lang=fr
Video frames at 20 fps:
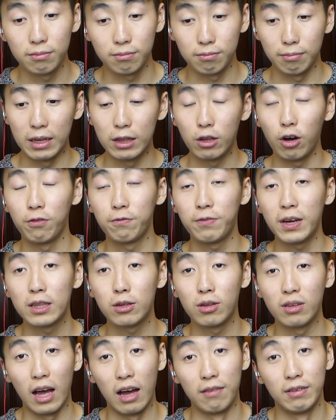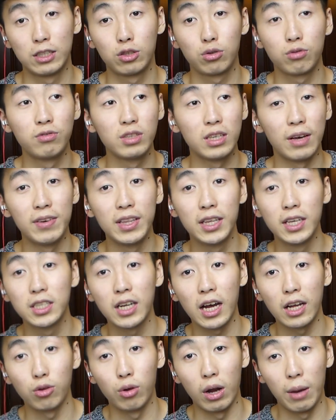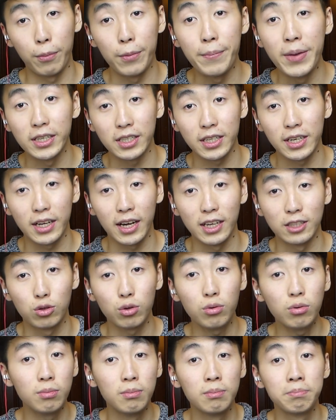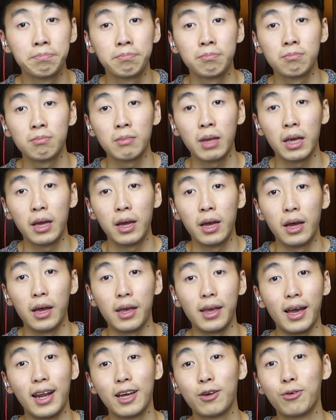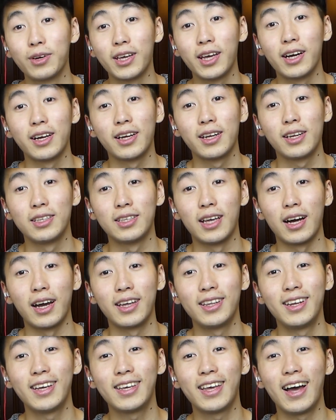Maintenant, faites avec ce que vous avez déjà de la première génération et allez conquérir les arènes, les